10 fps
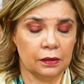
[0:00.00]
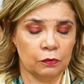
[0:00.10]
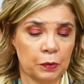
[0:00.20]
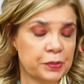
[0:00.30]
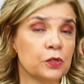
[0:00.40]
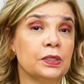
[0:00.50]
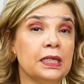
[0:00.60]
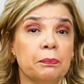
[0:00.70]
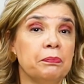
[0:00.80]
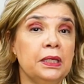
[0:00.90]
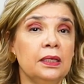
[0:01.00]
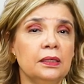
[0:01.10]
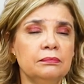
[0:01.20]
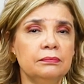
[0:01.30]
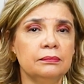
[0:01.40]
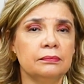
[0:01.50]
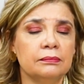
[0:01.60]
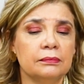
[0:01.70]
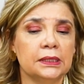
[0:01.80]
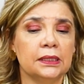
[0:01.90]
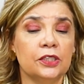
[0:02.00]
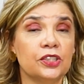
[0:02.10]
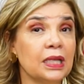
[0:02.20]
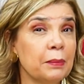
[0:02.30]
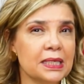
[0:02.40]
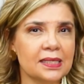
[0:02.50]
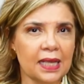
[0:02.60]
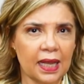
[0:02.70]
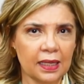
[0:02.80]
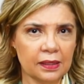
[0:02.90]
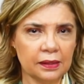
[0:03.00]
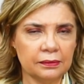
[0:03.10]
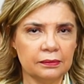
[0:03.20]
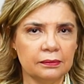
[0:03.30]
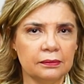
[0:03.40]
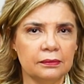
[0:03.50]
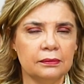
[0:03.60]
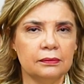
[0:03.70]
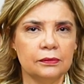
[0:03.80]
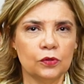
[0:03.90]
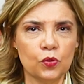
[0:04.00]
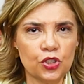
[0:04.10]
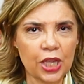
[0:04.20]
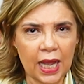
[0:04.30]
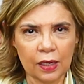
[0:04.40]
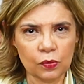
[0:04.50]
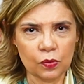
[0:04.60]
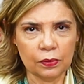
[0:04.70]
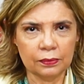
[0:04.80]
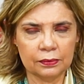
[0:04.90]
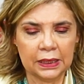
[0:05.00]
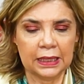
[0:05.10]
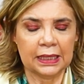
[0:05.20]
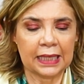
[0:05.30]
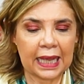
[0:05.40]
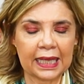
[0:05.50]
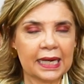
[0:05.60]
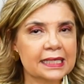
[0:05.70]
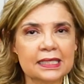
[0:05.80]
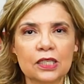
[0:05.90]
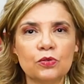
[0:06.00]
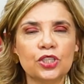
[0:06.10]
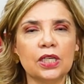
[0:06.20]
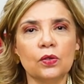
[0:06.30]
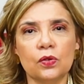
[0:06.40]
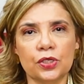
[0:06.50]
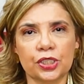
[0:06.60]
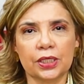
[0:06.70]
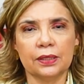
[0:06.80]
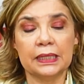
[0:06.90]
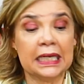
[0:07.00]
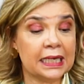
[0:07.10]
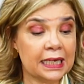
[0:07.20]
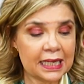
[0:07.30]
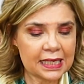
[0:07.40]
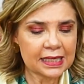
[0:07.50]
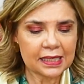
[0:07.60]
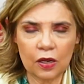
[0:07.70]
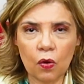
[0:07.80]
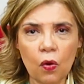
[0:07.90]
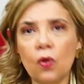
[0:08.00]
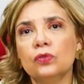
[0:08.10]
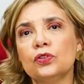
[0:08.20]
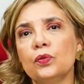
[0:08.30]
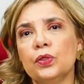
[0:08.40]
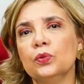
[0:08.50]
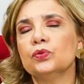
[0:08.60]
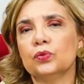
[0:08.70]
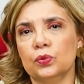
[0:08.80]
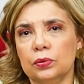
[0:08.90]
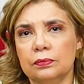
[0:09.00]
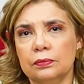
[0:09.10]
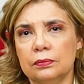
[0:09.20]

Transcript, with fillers: Uma psicoterapia que está baseada no diálogo, na relação dialógica, nesse encontro eu tu.